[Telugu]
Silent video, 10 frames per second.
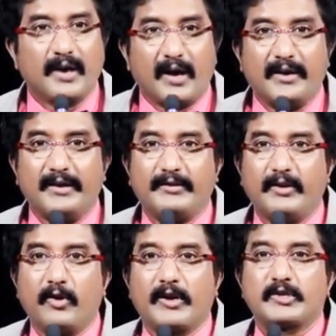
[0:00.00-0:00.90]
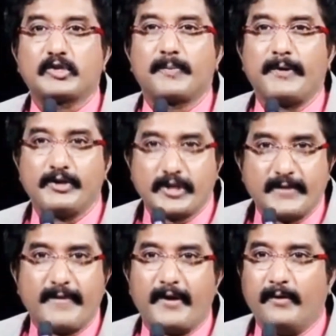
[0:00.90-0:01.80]
కాలేజీలో కష్టపడి
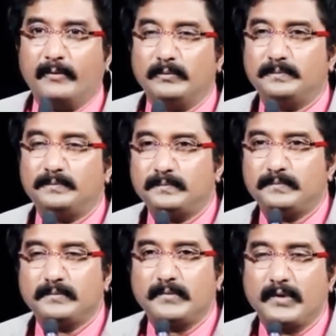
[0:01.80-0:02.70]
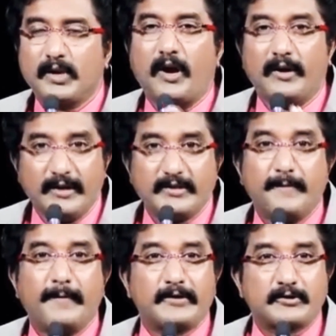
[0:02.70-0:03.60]
చదివాడు కాలేజీ
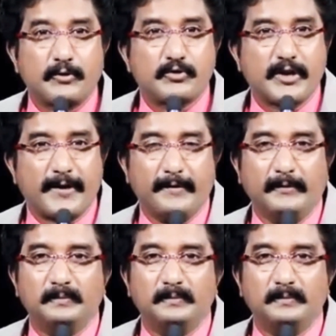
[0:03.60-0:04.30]
ఫస్ట్ వచ్చాడు